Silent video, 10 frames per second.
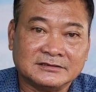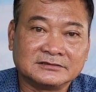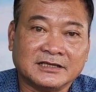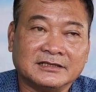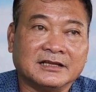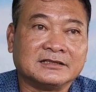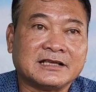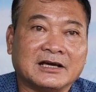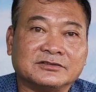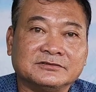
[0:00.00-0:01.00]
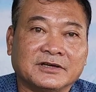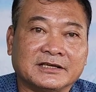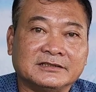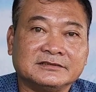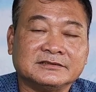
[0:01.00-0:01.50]
trước dạ. tiên là anh chào tướng
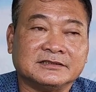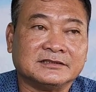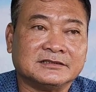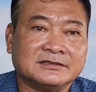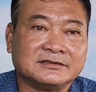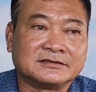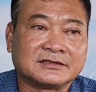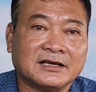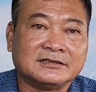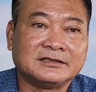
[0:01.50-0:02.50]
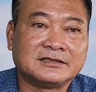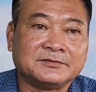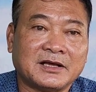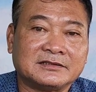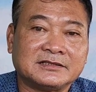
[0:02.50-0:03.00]
vĩ à, dạ. kế
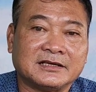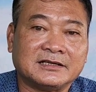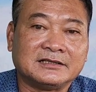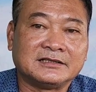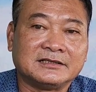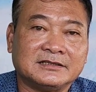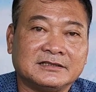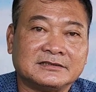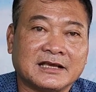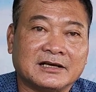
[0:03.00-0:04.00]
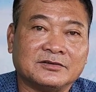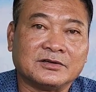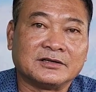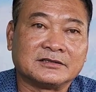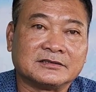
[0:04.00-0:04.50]
tiếp anh sẽ chào
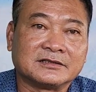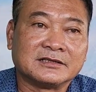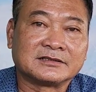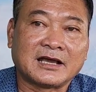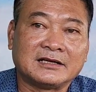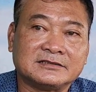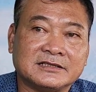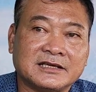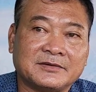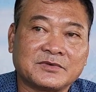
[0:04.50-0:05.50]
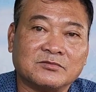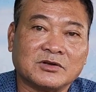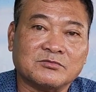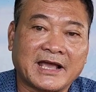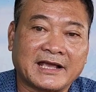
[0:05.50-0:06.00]
các anh chị em cộng
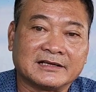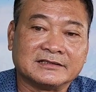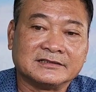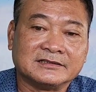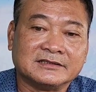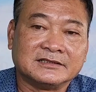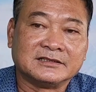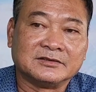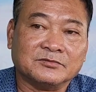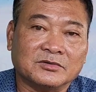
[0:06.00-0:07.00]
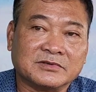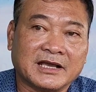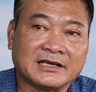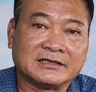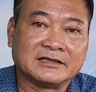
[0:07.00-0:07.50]
đồng mạng một
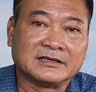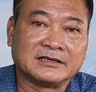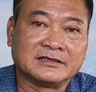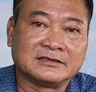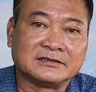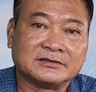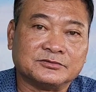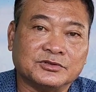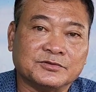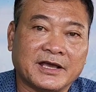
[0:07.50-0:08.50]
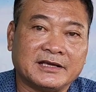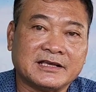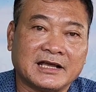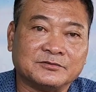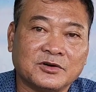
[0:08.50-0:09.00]
ngày à, vui vẻ
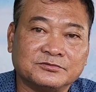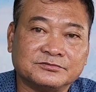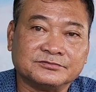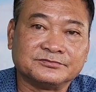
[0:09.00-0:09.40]
và hạnh phúc